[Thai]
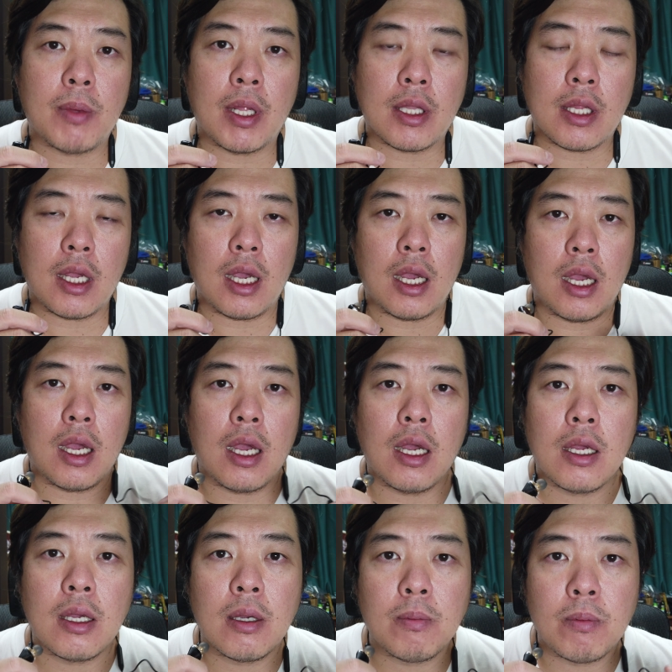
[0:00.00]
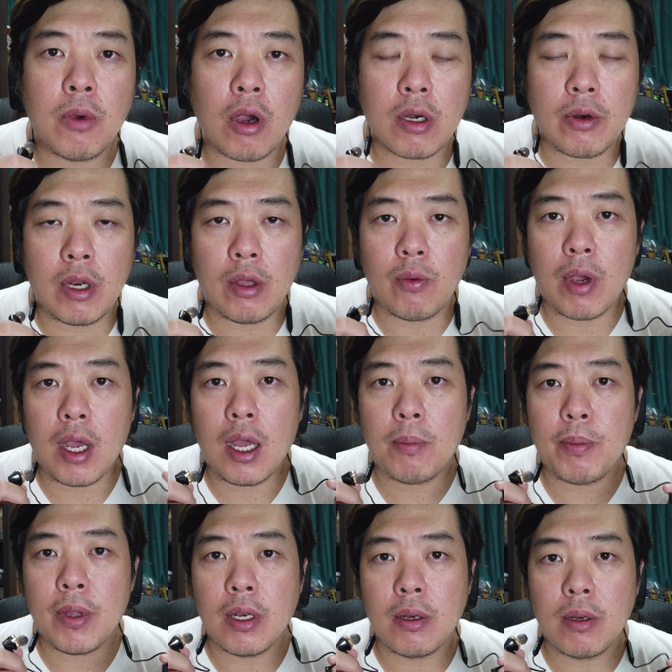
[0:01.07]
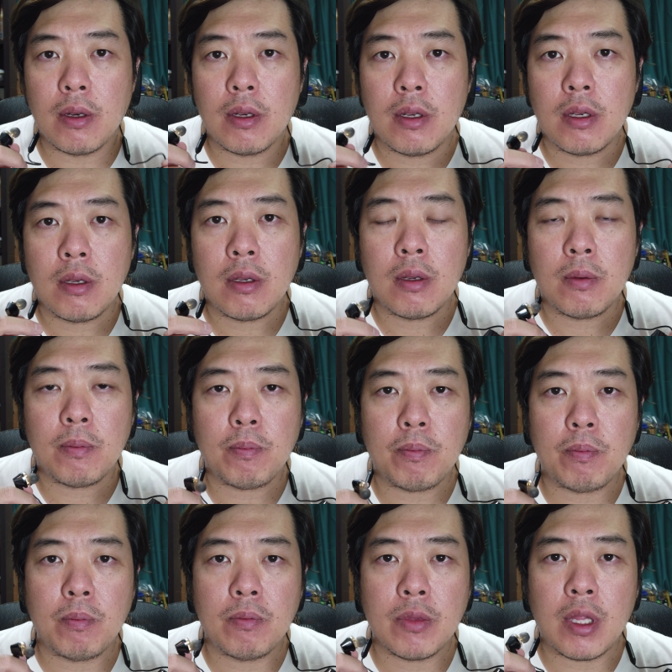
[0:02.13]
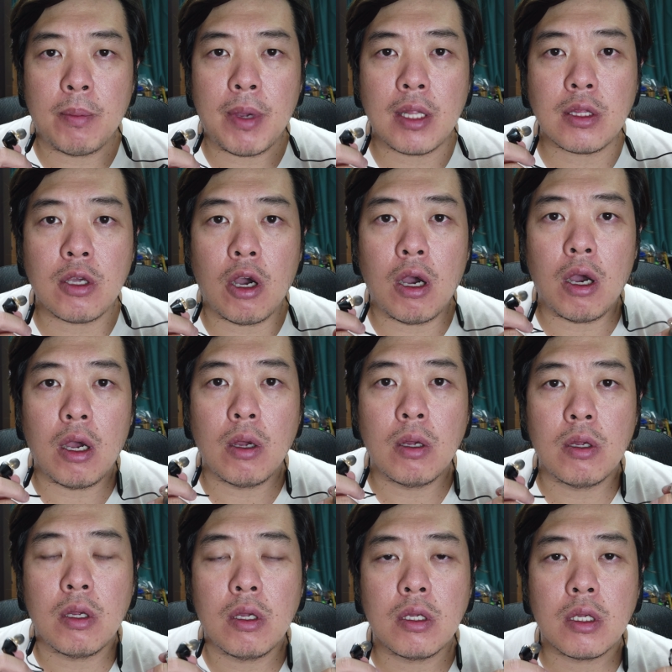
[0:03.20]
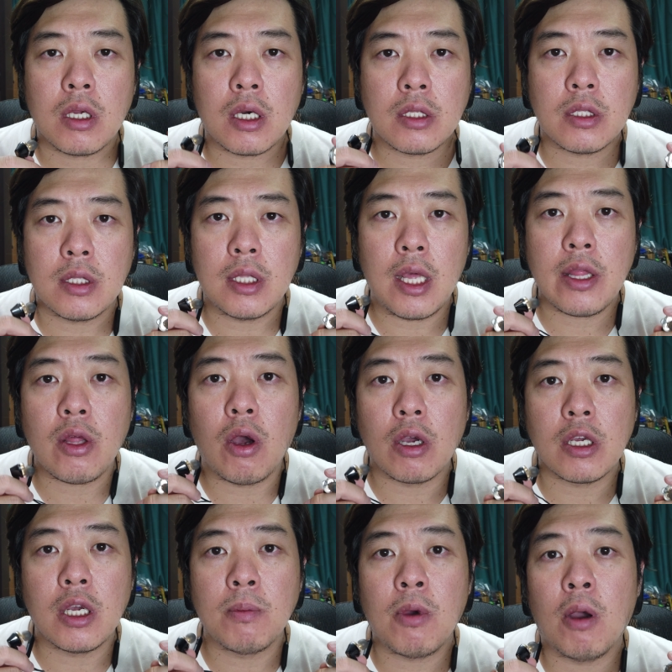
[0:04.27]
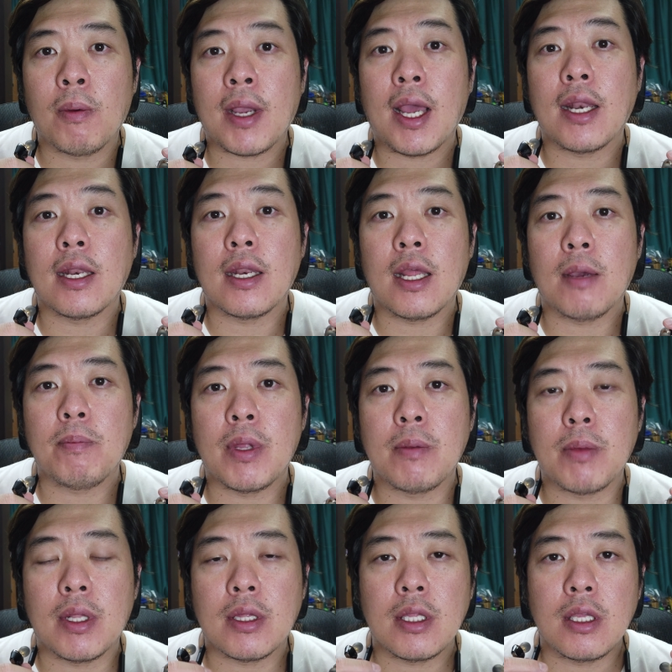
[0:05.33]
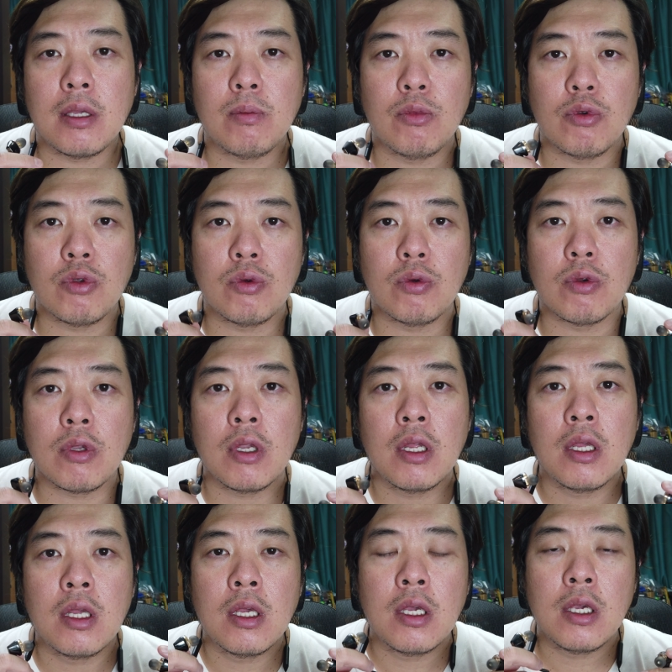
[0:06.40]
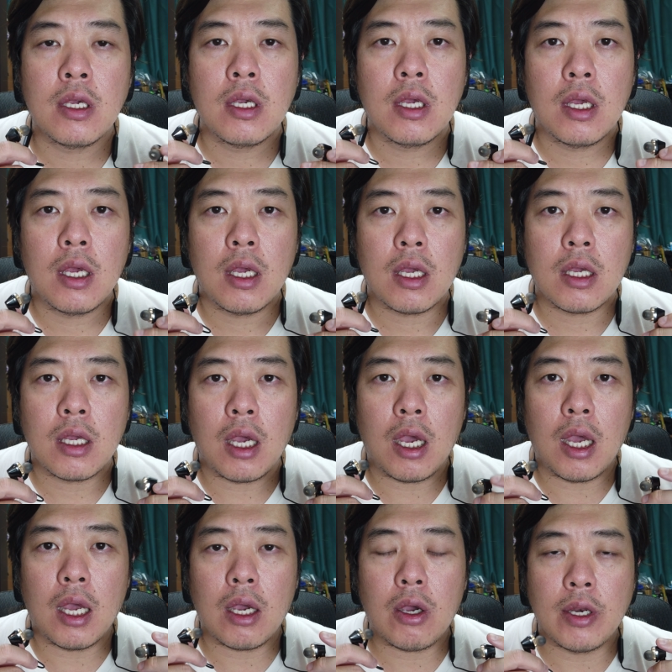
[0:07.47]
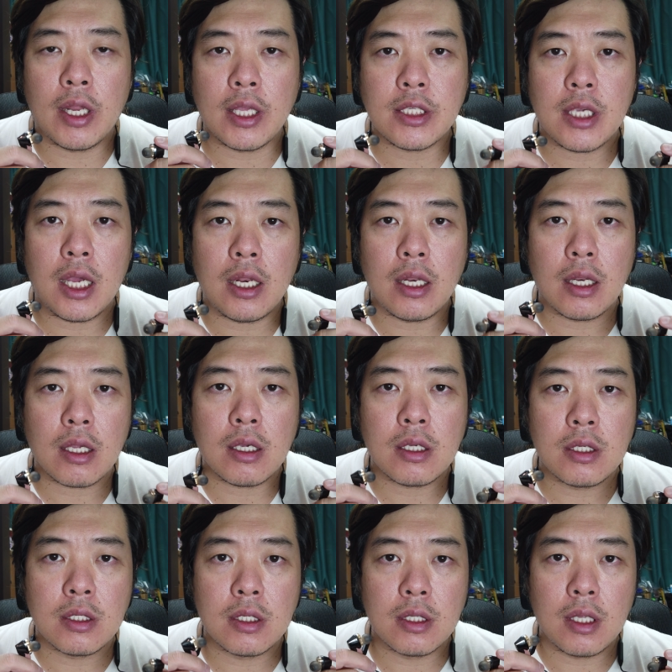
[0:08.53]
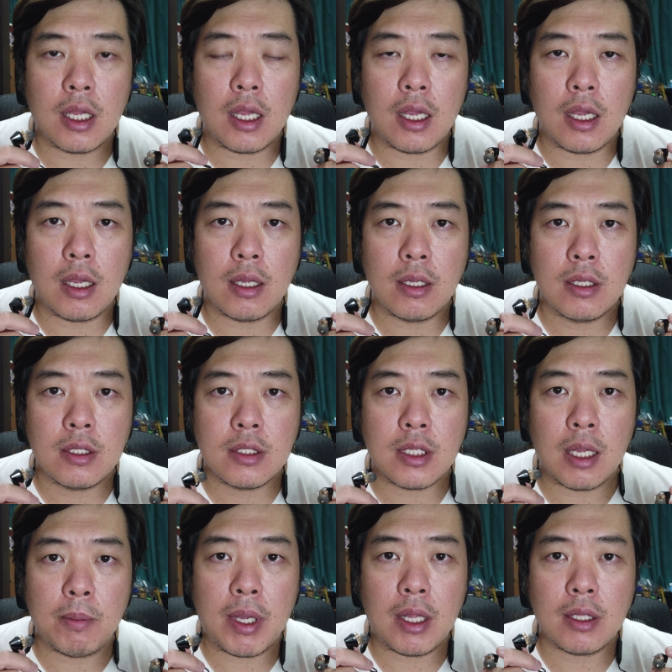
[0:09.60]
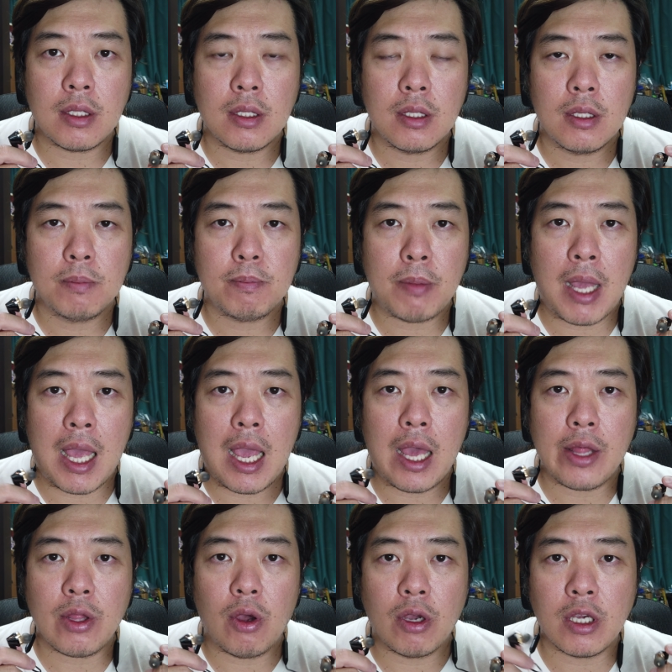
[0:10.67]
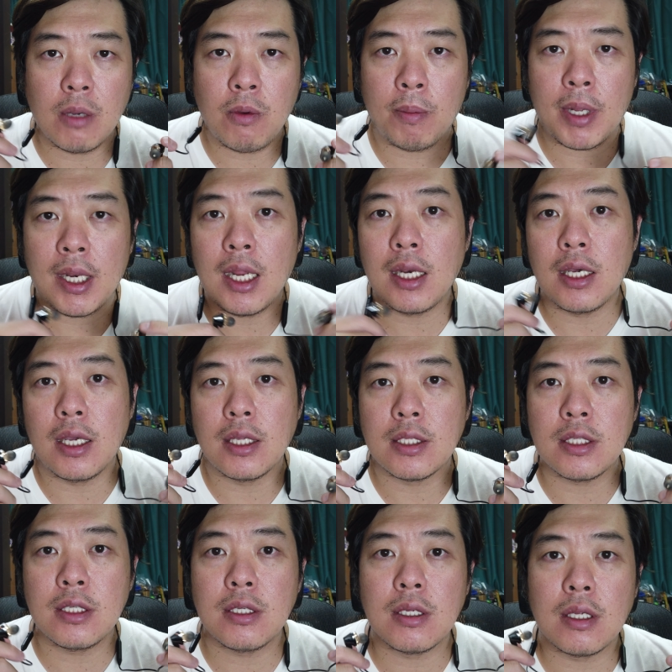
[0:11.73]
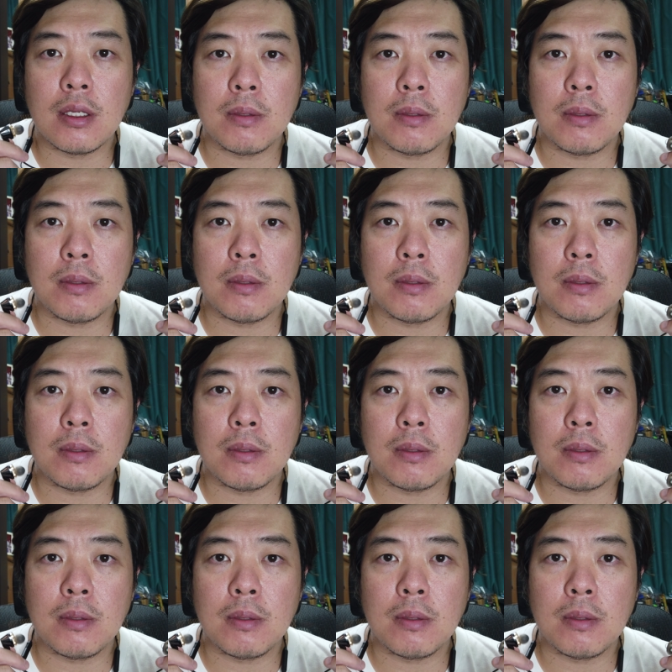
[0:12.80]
มันจะบอกเลยว่าเป็นสามารถต่อได้2เครื่องพร้อมกันนะครับเป็นมันติบลูทูธ connection ก็คืออสามารถแพร์สองเครื่องพร้อมกันได้เลย ซึ่ง